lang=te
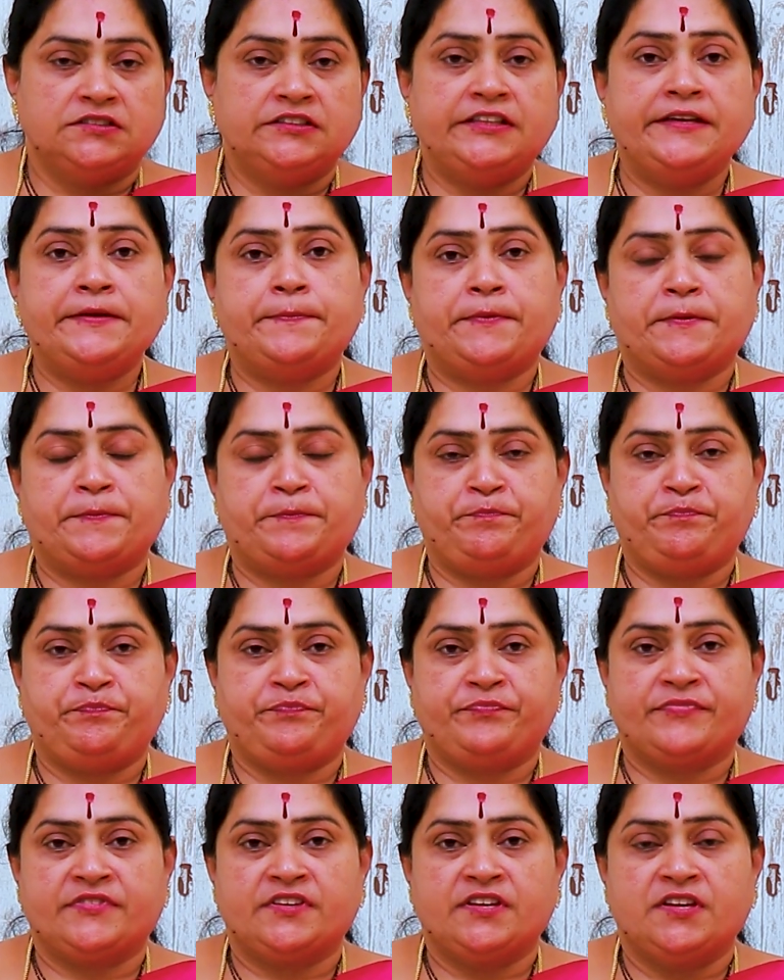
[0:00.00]
దీపం
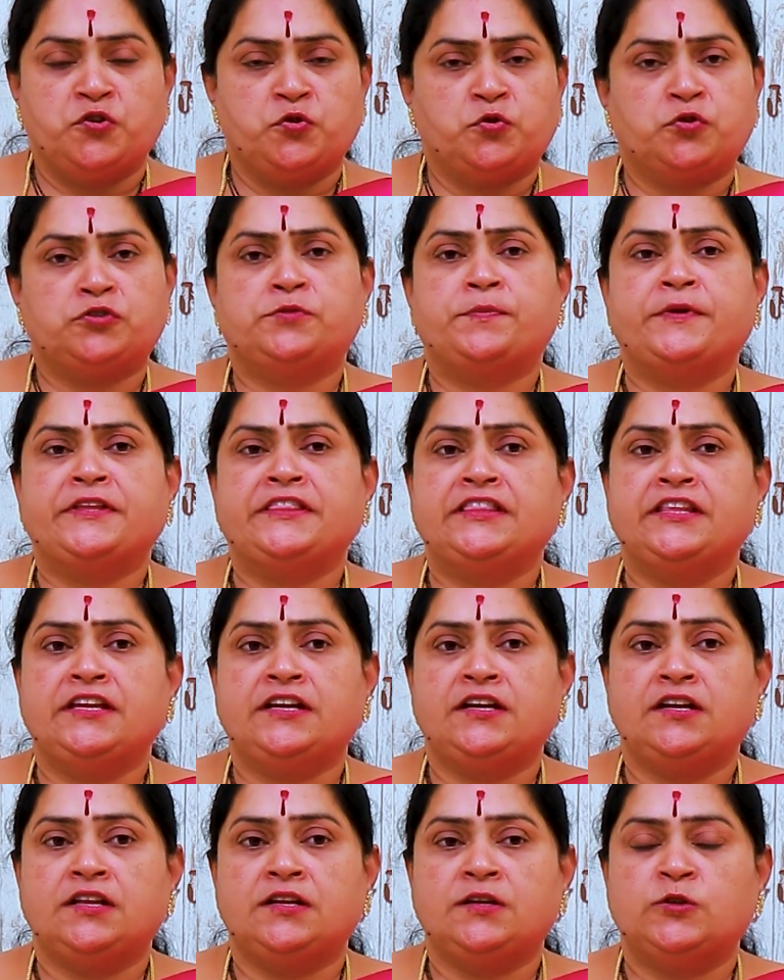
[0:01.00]
కొంతమంది
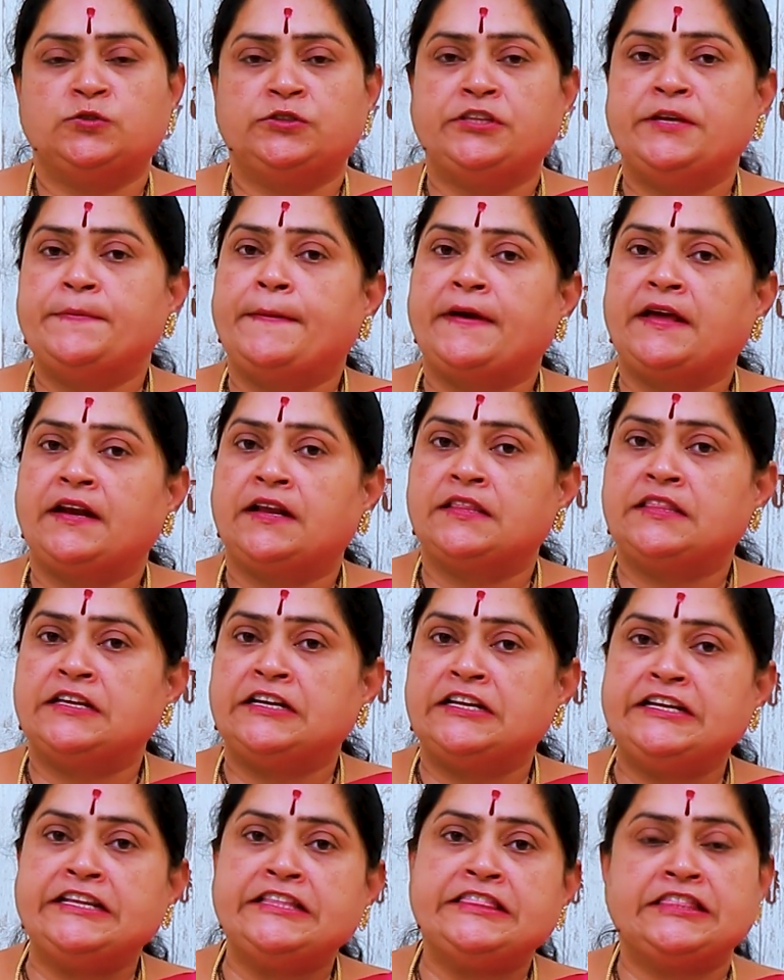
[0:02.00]
ఇళ్లలో
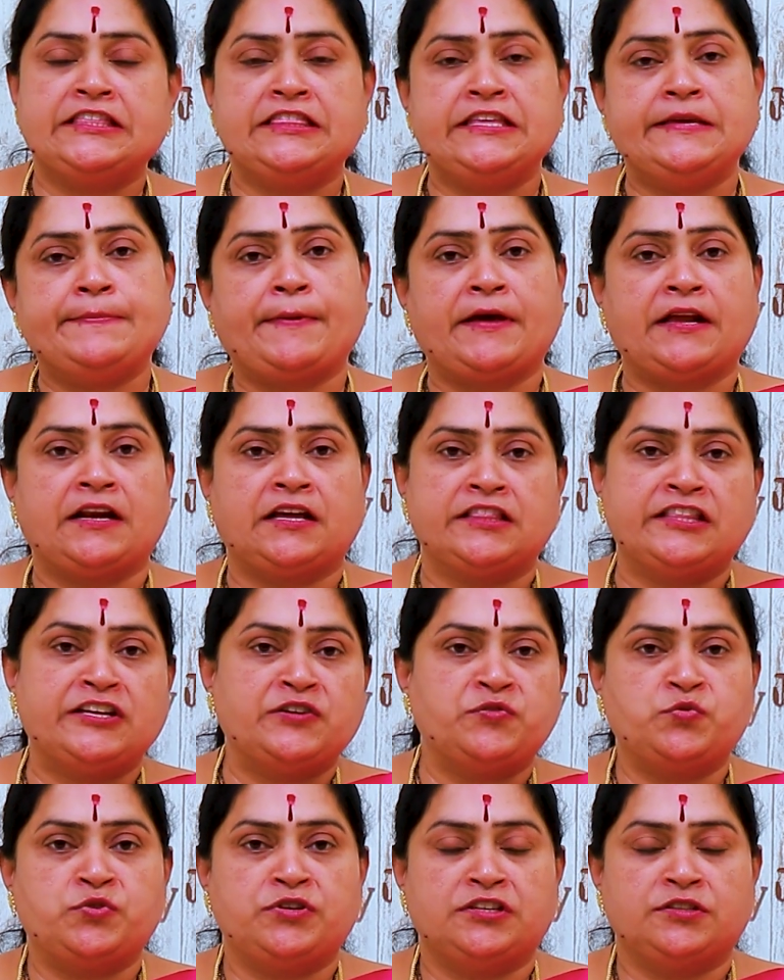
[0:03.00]
దీపారాధన నిత్య దీపారాధన
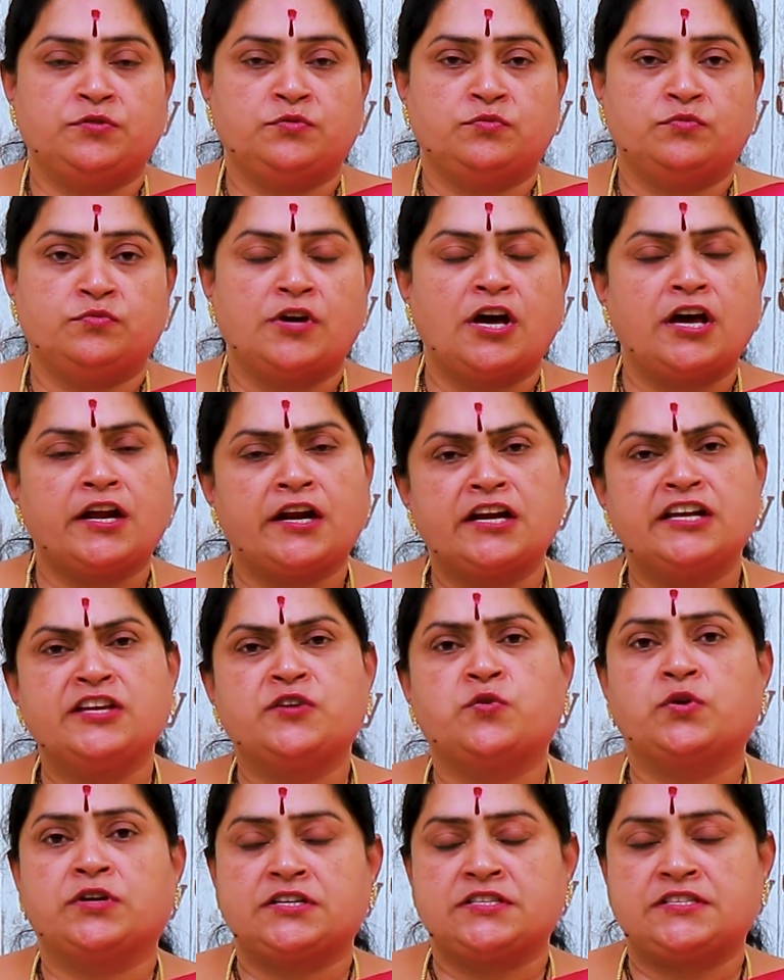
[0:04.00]
ఉండదు
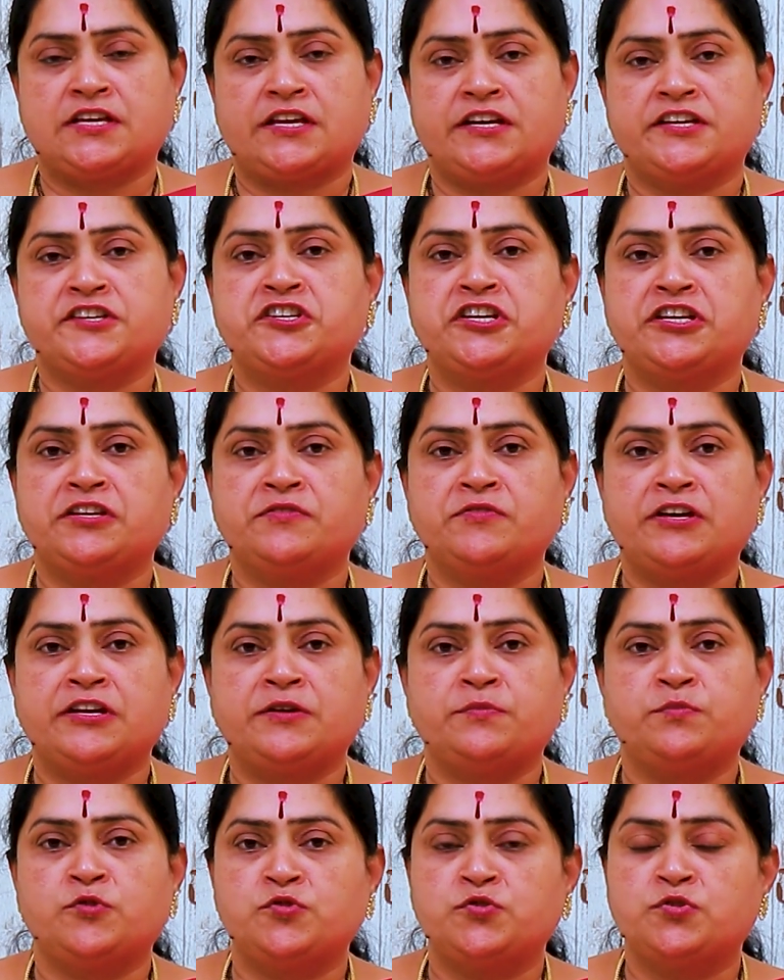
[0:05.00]
వారానికి ఒక్కసారి
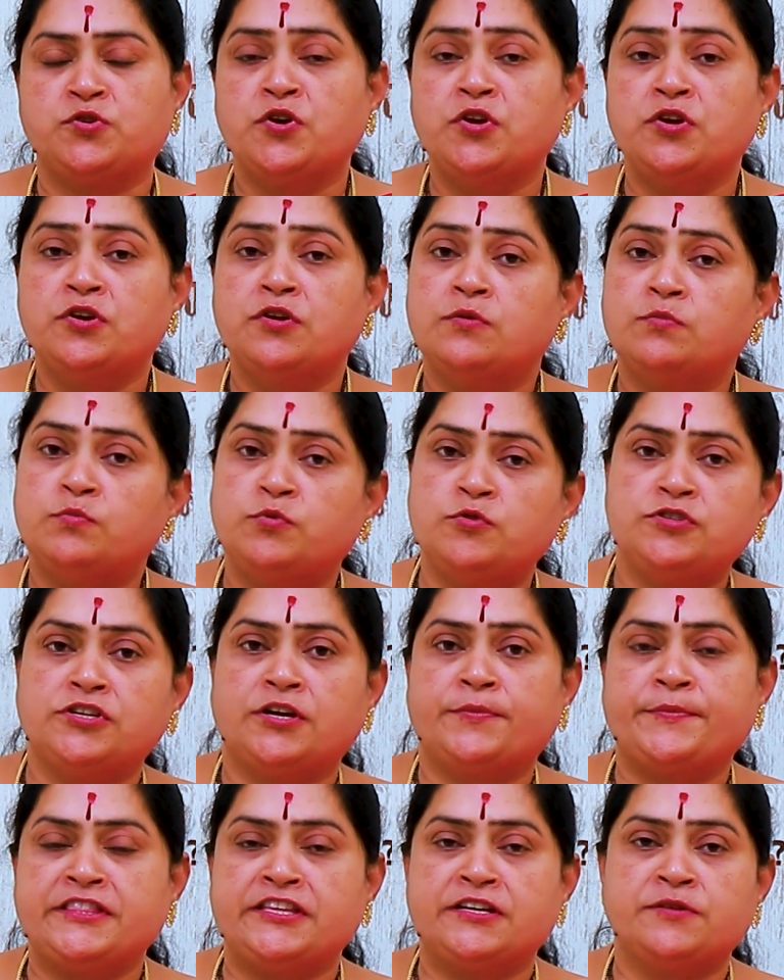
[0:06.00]
శనివారం రోజు పూజా
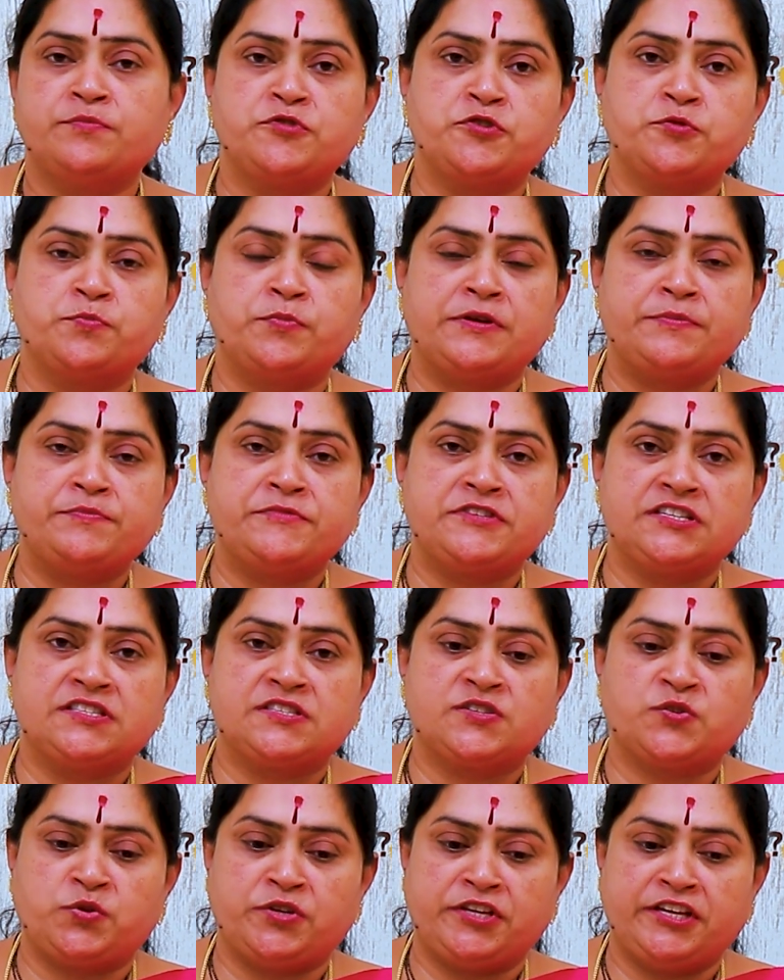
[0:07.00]
మందిరం శుభ్రం
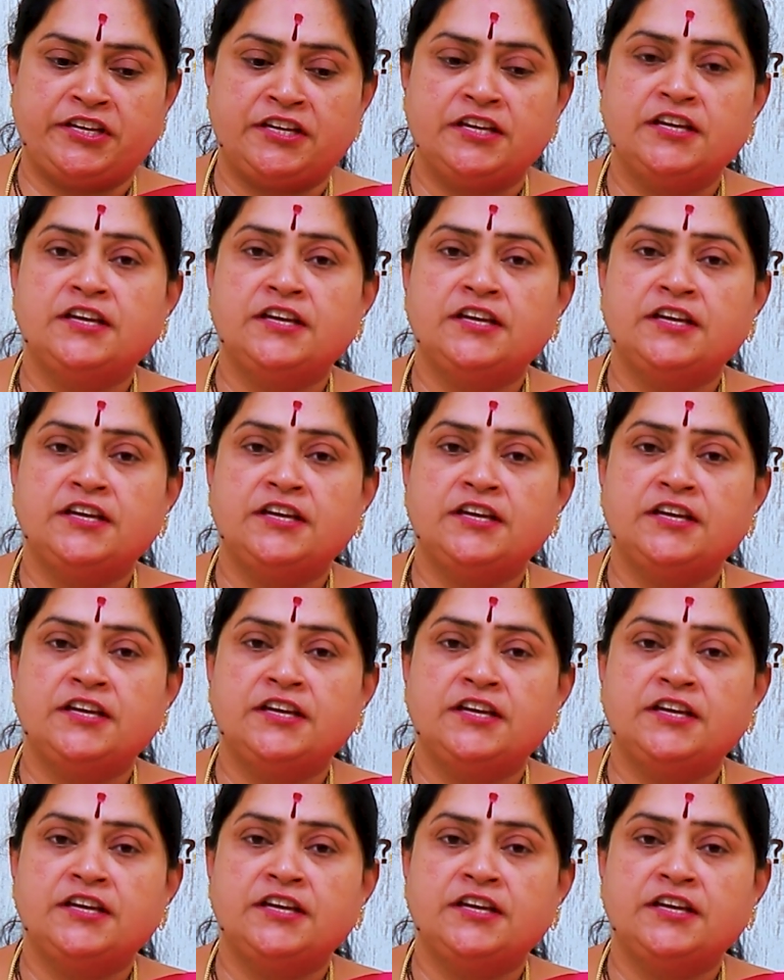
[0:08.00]
చేసుకొని